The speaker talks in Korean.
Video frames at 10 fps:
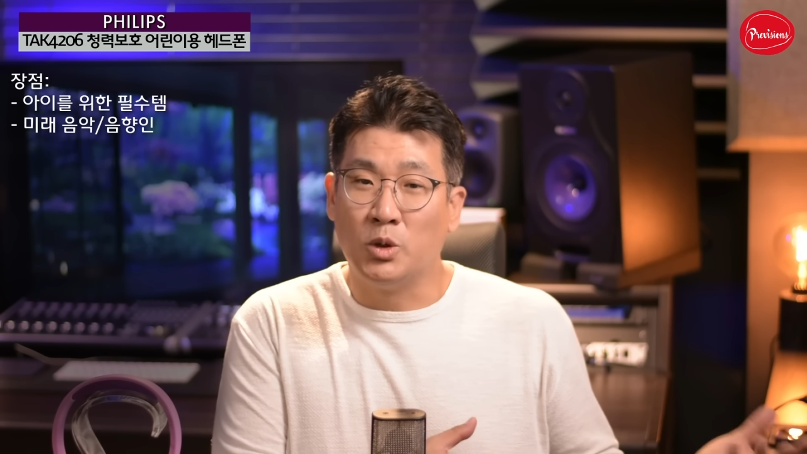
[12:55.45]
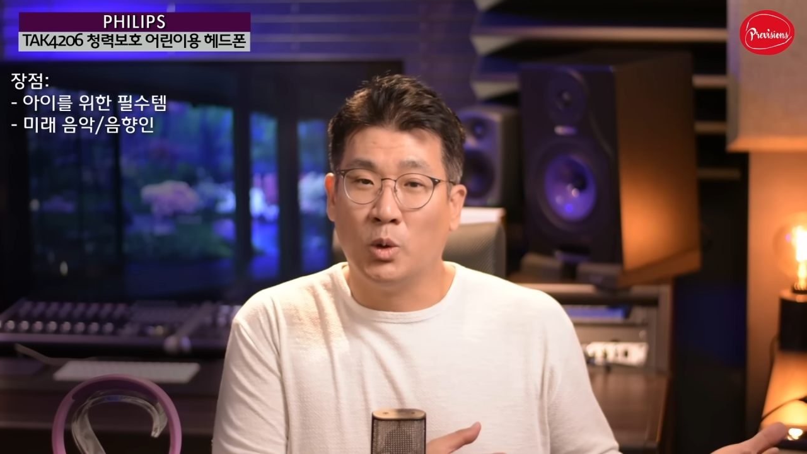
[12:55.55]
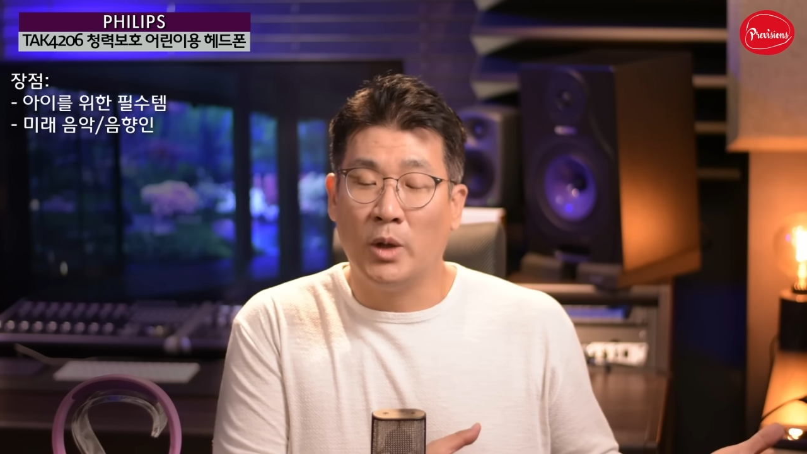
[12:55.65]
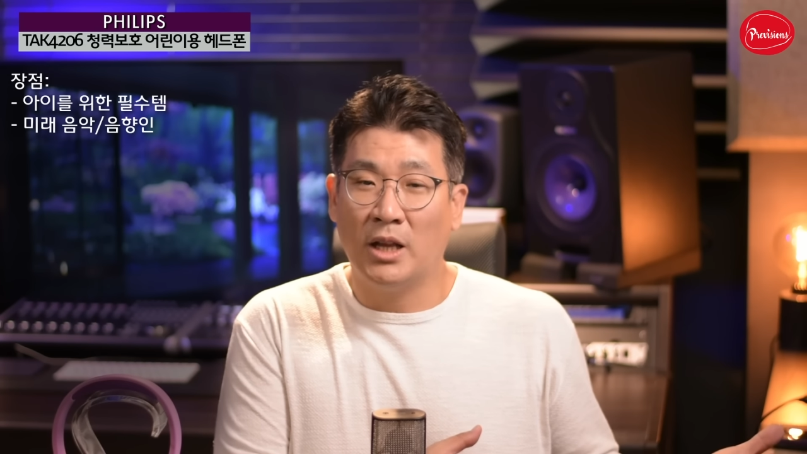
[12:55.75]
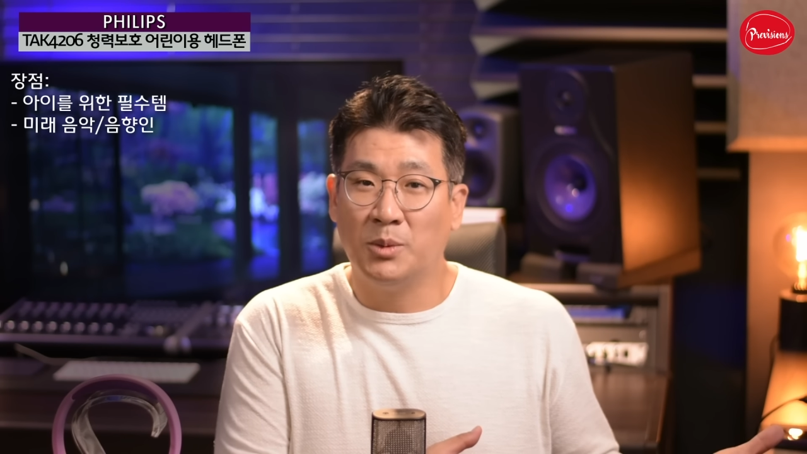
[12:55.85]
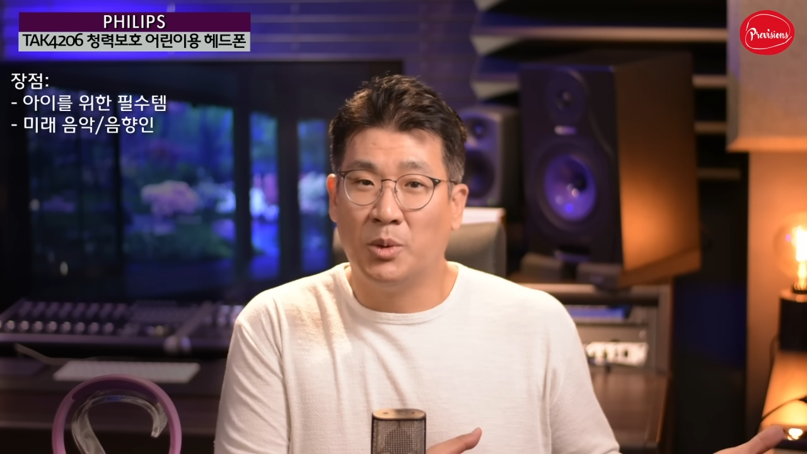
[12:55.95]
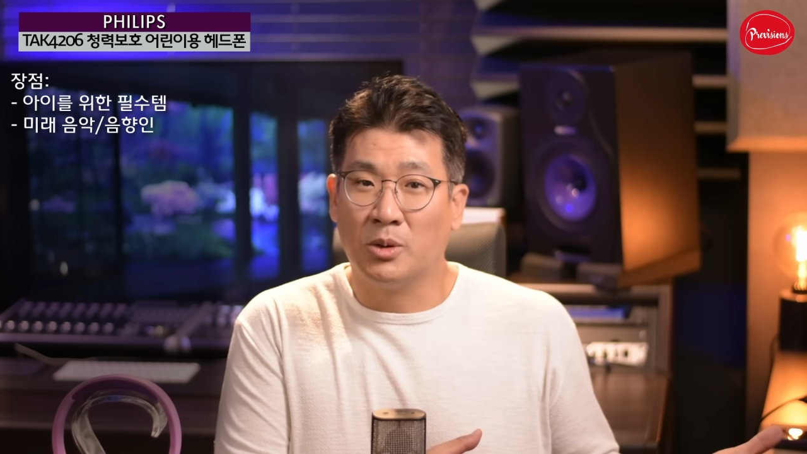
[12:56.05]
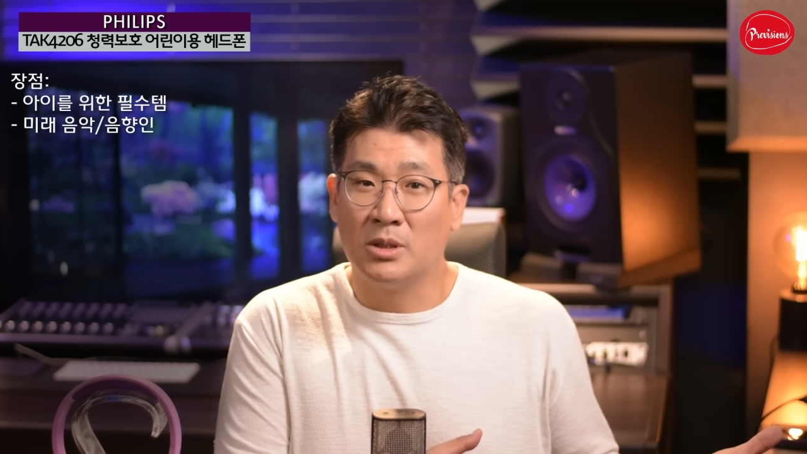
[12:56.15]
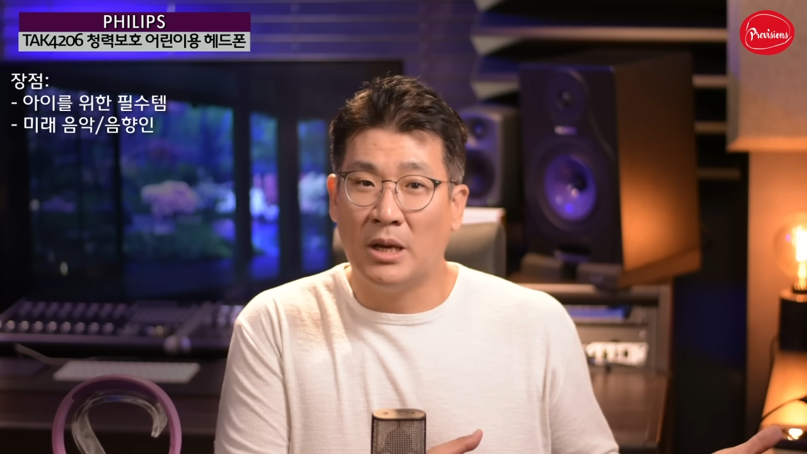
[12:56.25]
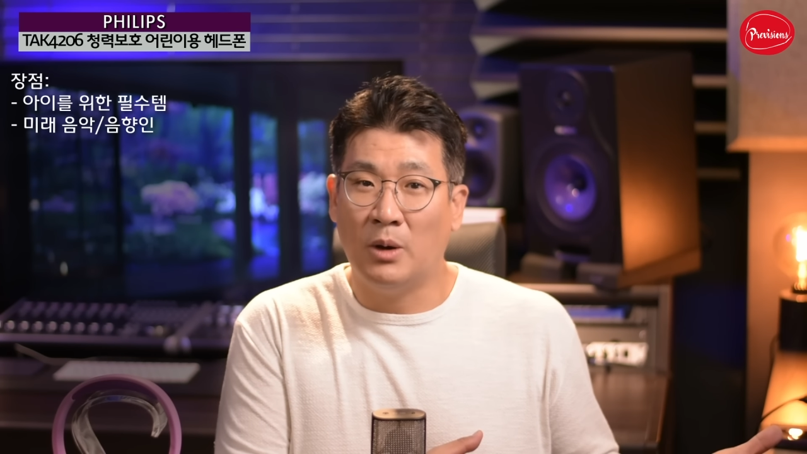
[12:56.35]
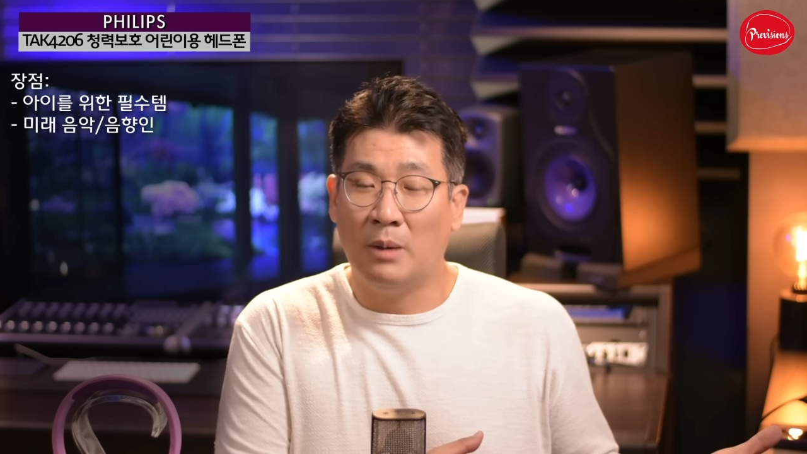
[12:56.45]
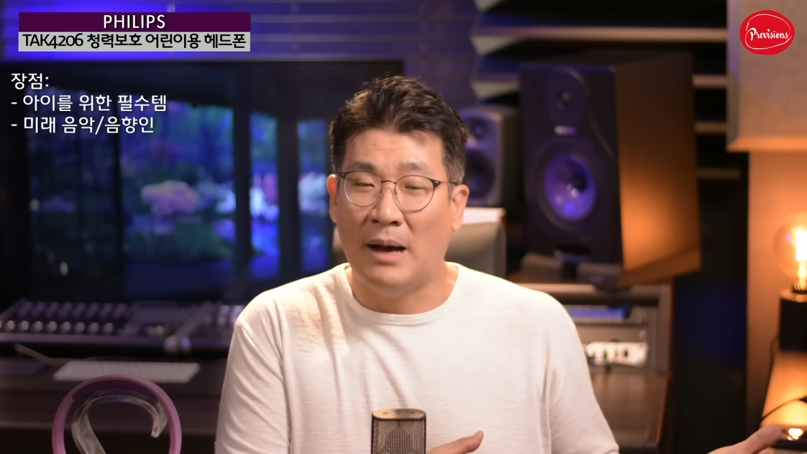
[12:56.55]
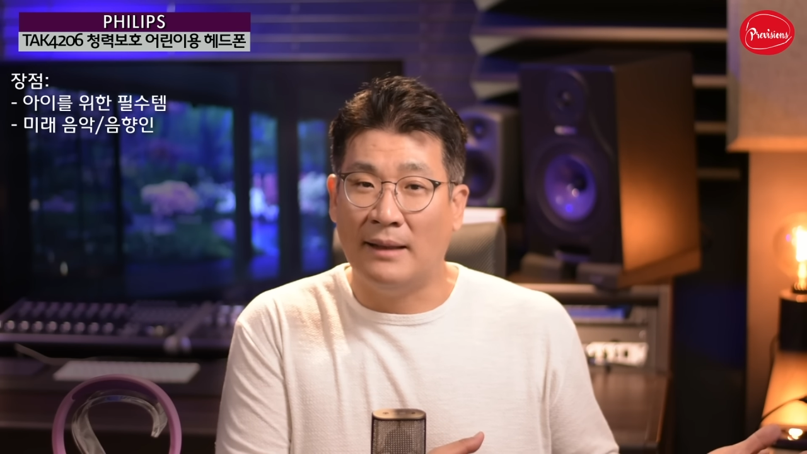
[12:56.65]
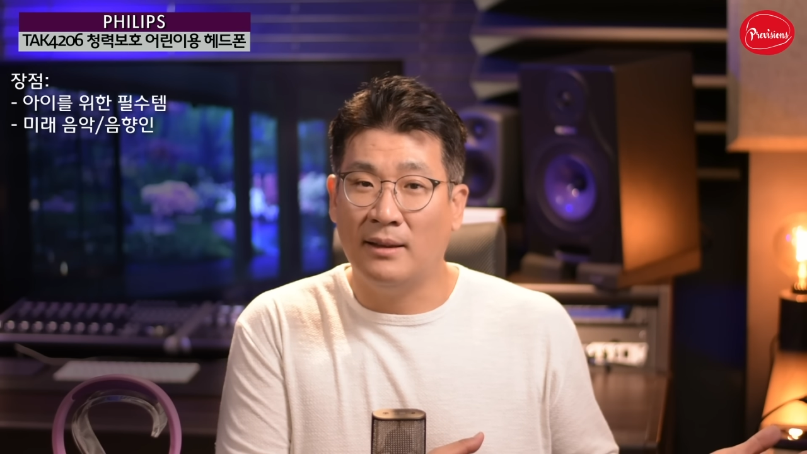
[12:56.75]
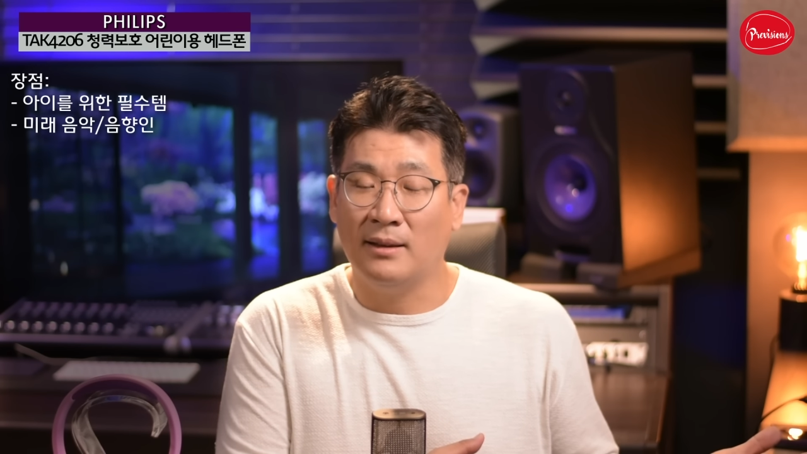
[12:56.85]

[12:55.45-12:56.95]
좋은 헤드폰을 사용하면 안